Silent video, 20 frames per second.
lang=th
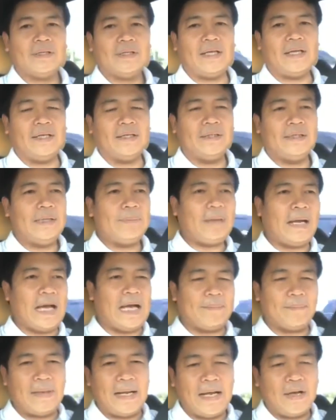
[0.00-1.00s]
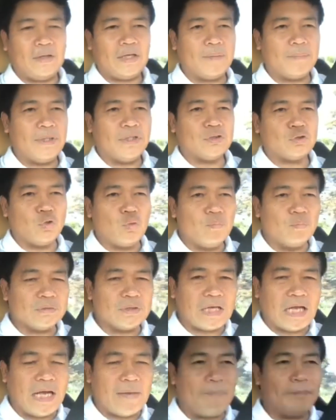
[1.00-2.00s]
นะที่ผ่านมาก็จะมีซุ้มส
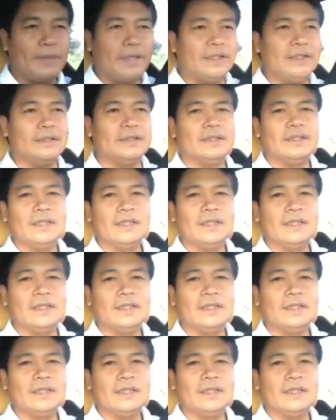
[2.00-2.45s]
นามบิน